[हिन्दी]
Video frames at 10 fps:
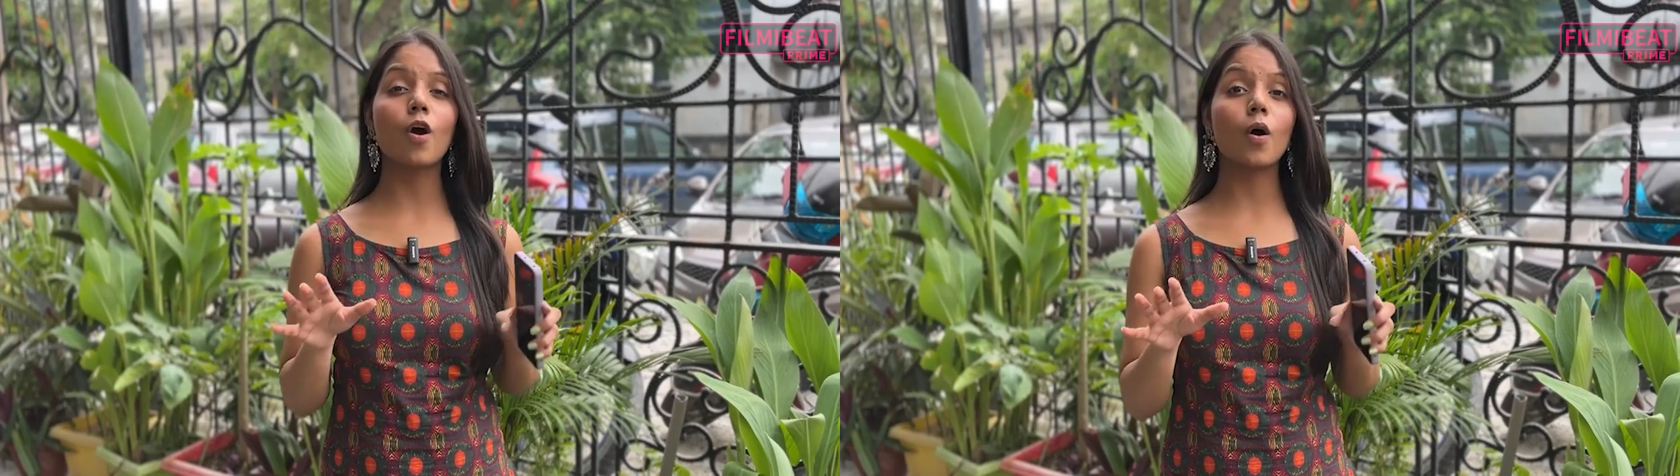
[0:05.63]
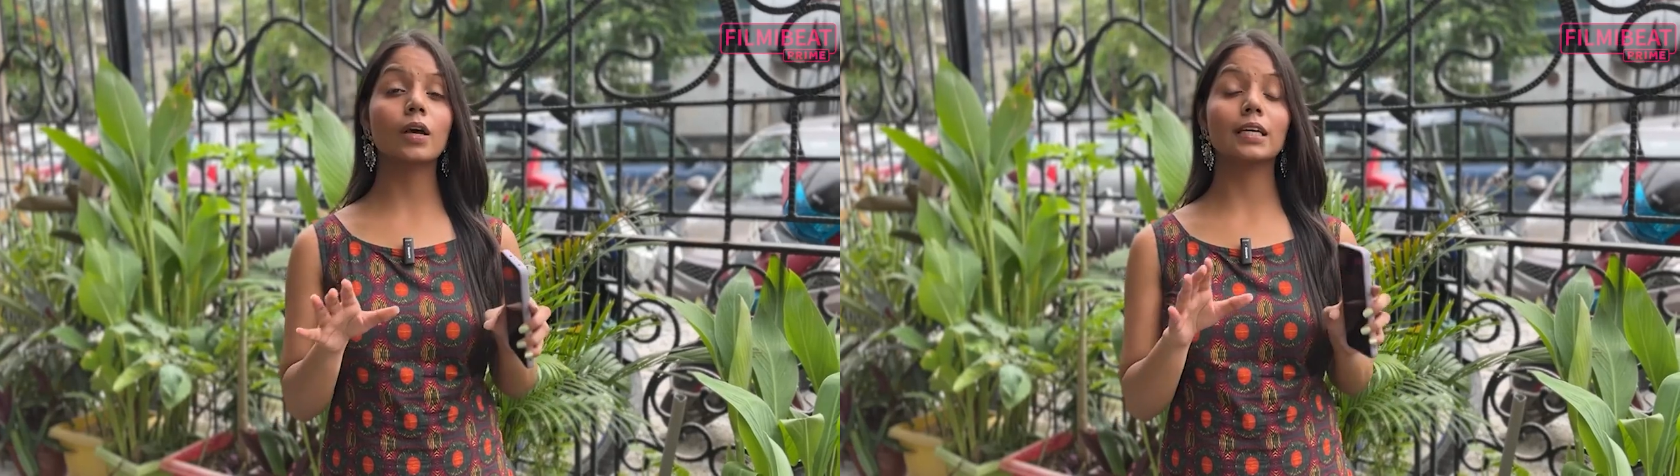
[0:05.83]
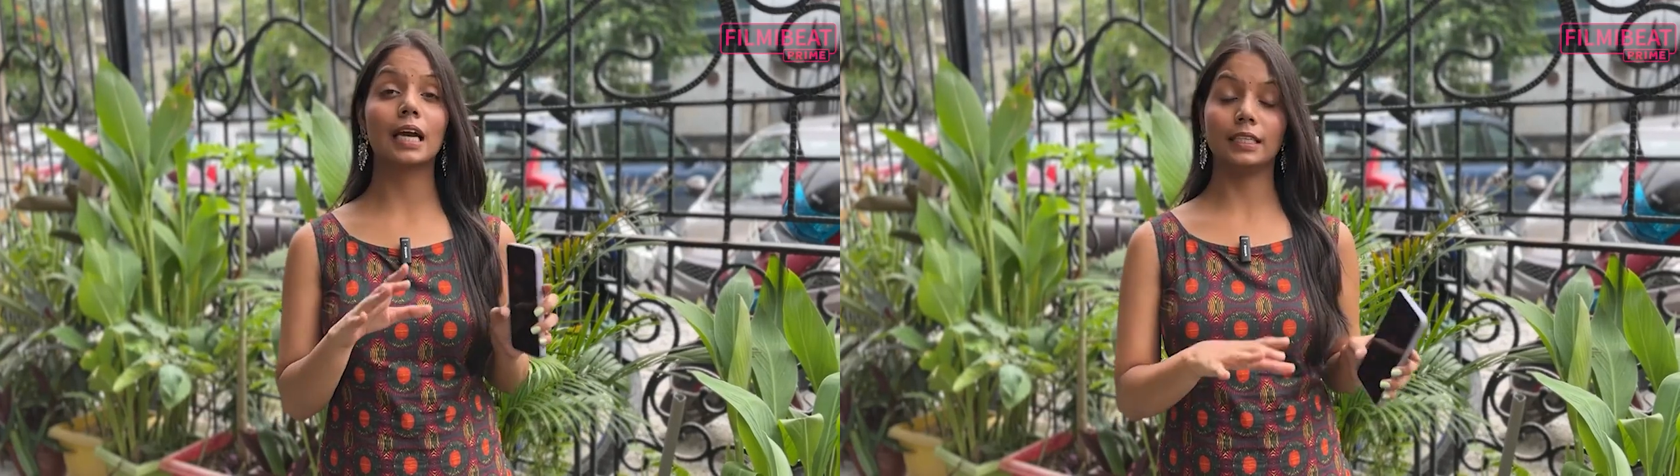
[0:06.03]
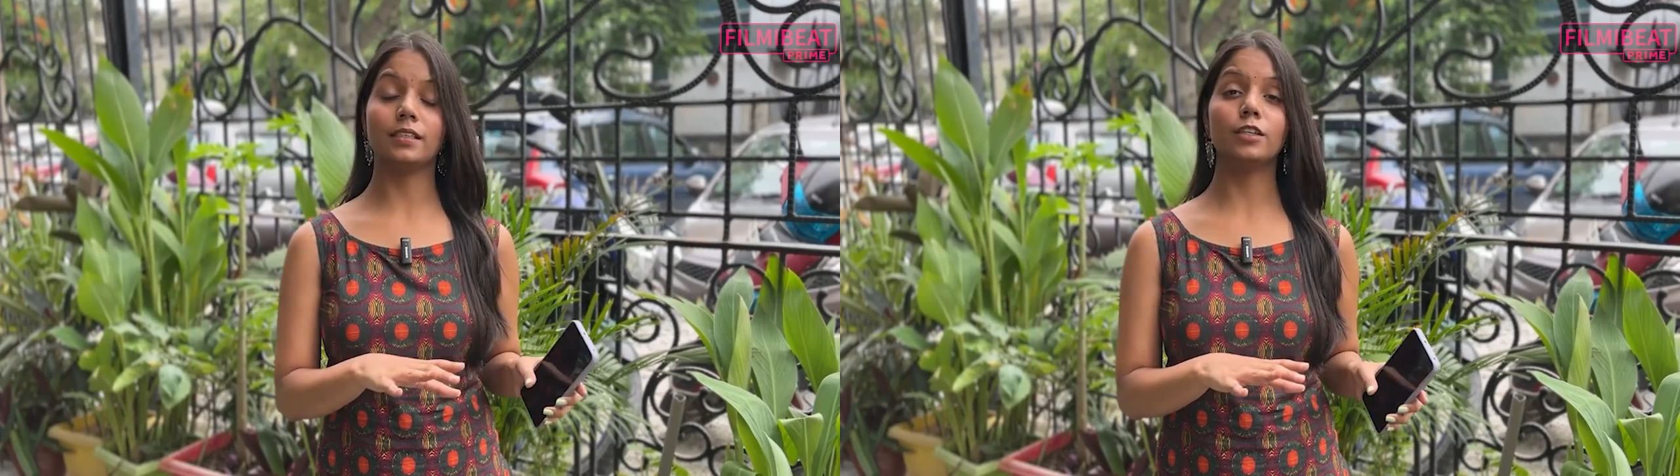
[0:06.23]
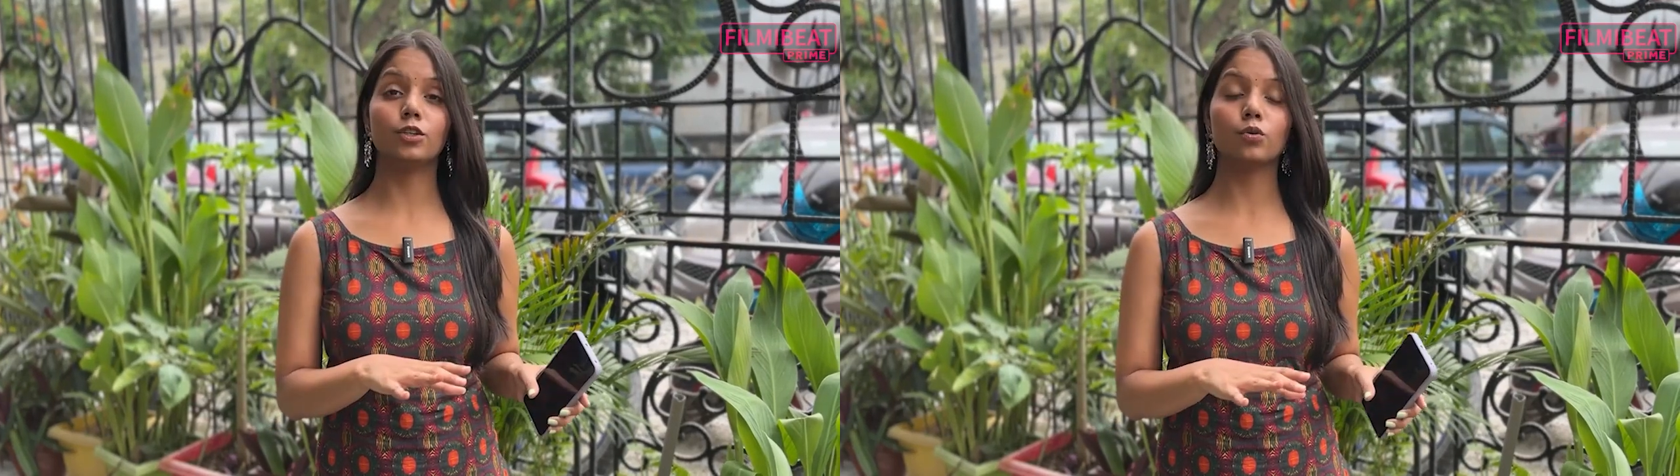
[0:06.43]
और
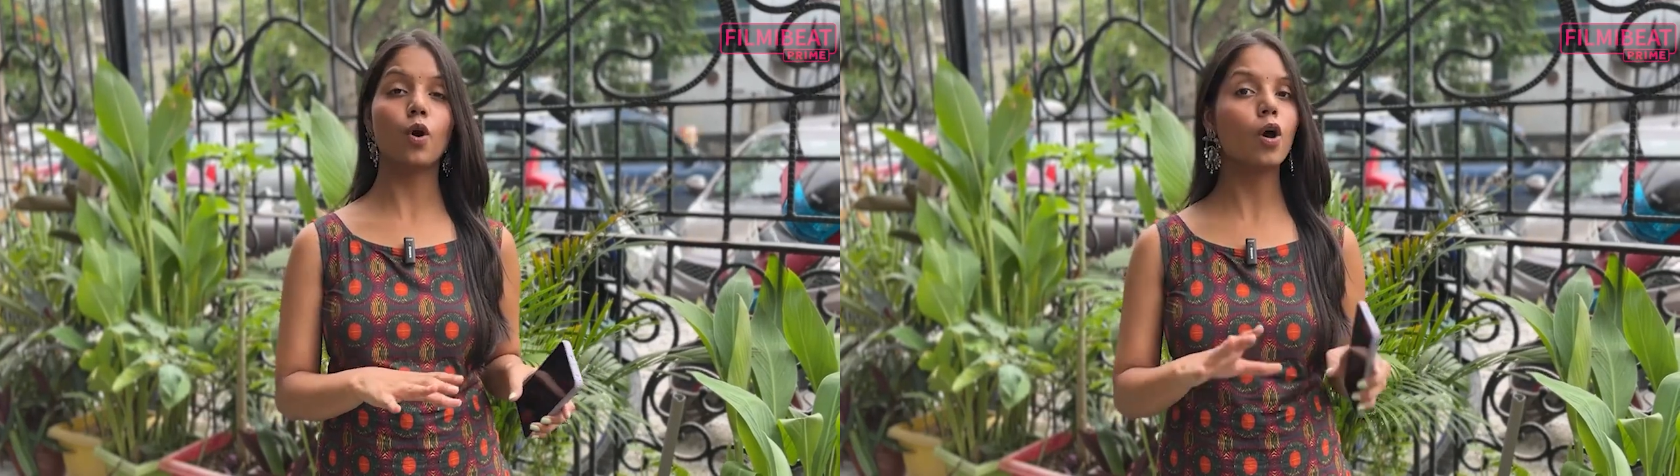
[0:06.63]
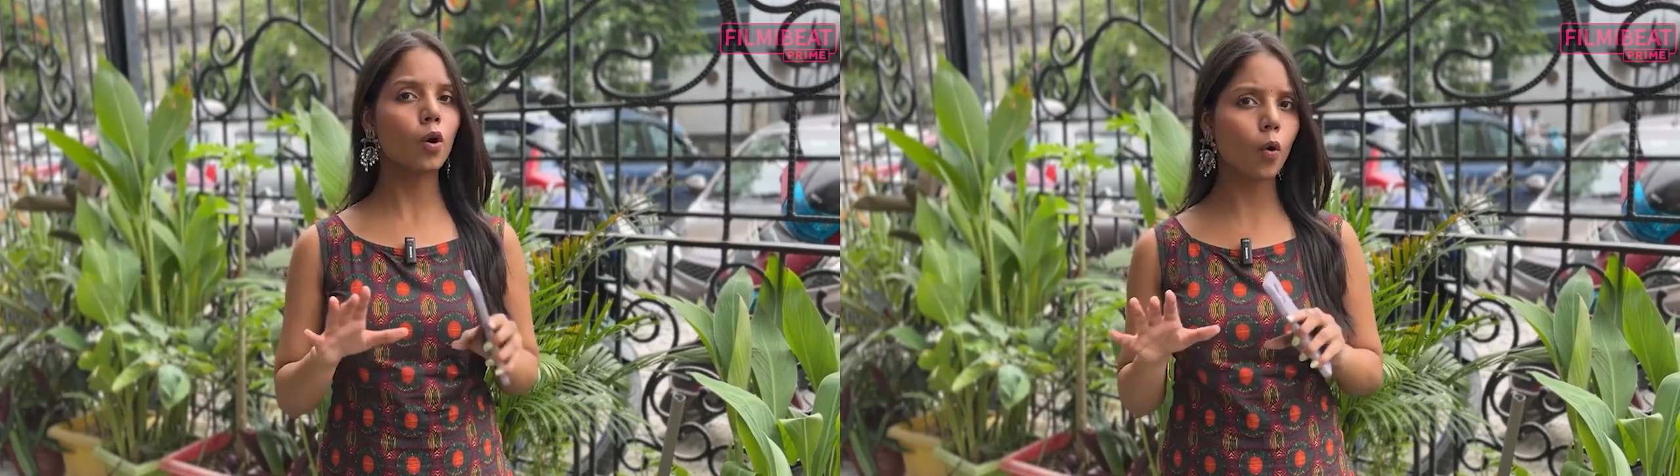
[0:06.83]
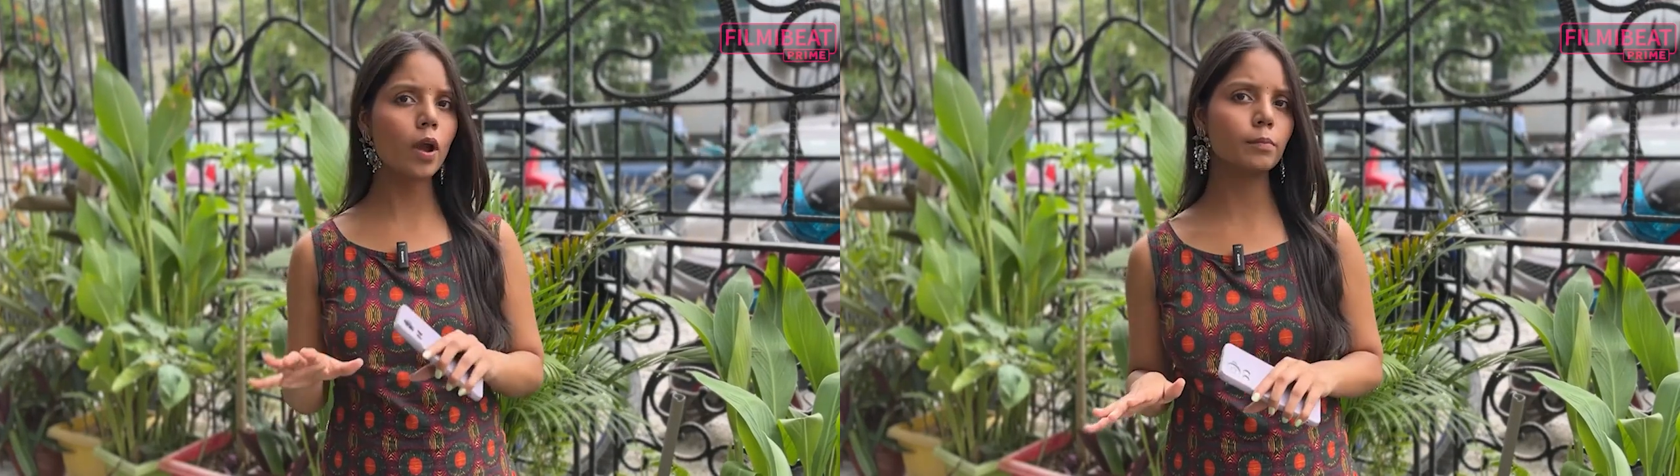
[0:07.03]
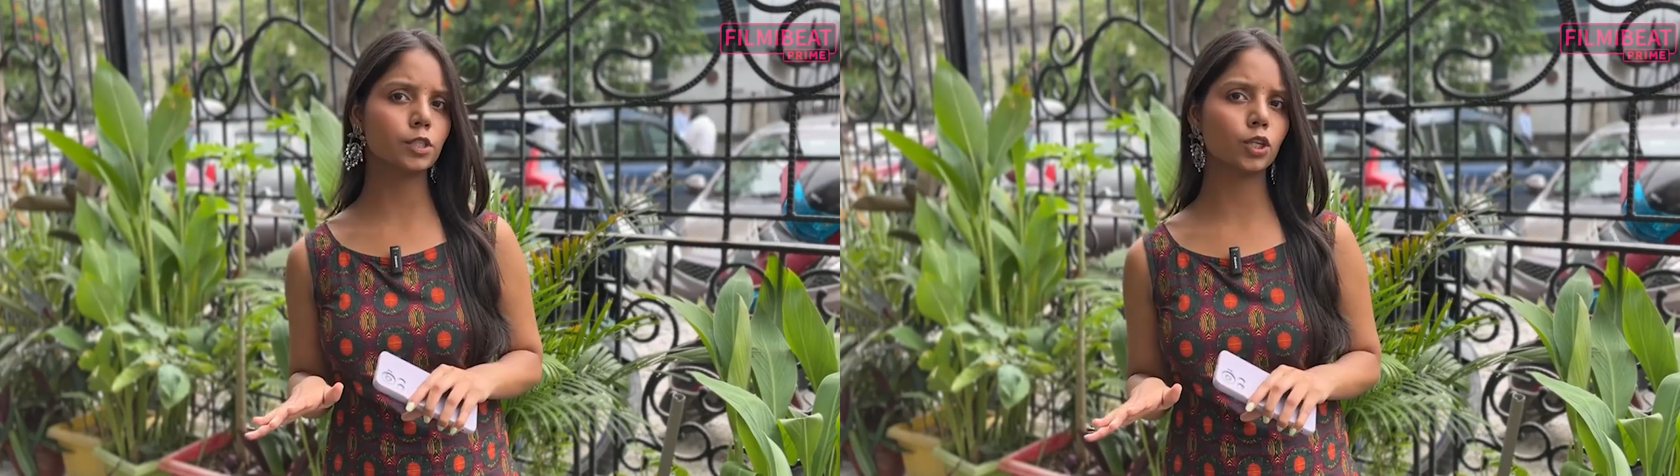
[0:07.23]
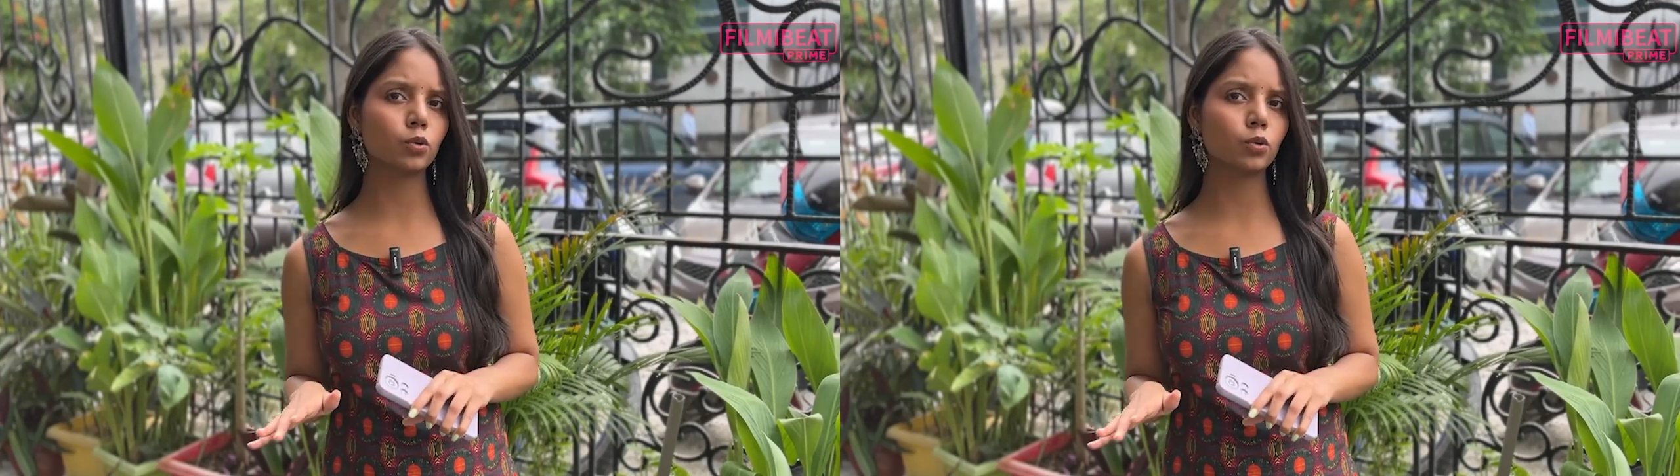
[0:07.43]
गदर 2 और ओ एम